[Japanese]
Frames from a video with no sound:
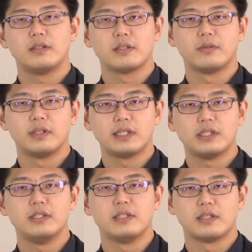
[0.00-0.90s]
それが
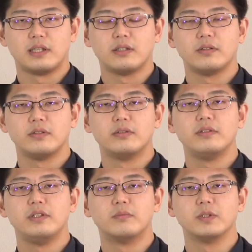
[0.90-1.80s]
真実だというふ
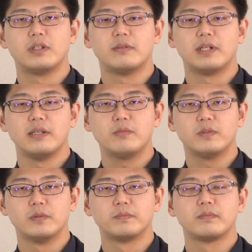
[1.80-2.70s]
うに思った場合
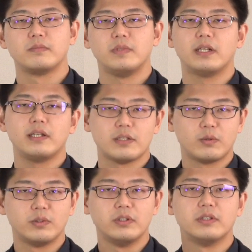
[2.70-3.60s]
も、やはり
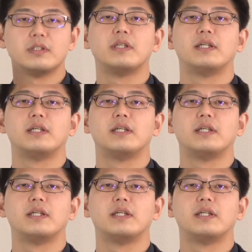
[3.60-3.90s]
そういう